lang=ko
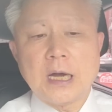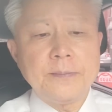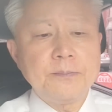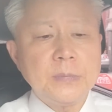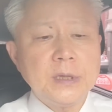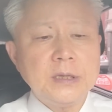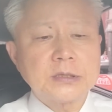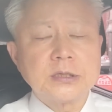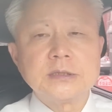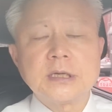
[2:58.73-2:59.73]

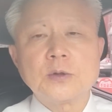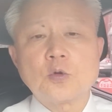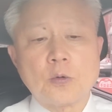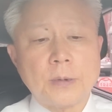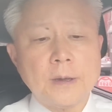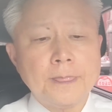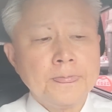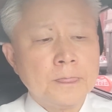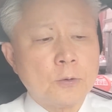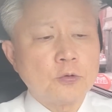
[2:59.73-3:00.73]
한미 전쟁 동맹
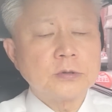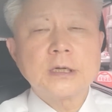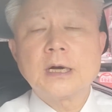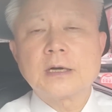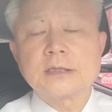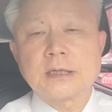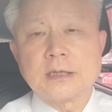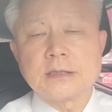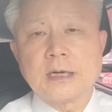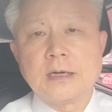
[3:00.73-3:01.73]
노동자가
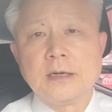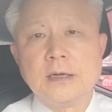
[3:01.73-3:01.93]
끝장내자.